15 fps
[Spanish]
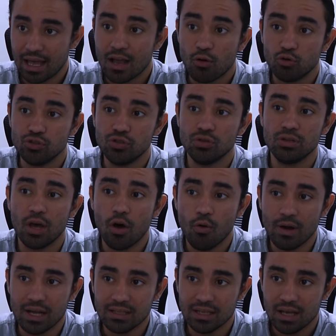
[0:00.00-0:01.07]
ejecución de
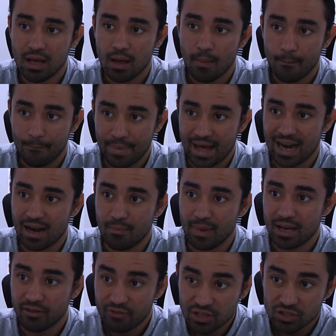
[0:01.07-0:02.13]
obras para el
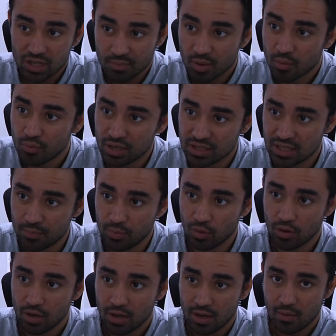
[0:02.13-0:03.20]
beneficio del mismo municipio.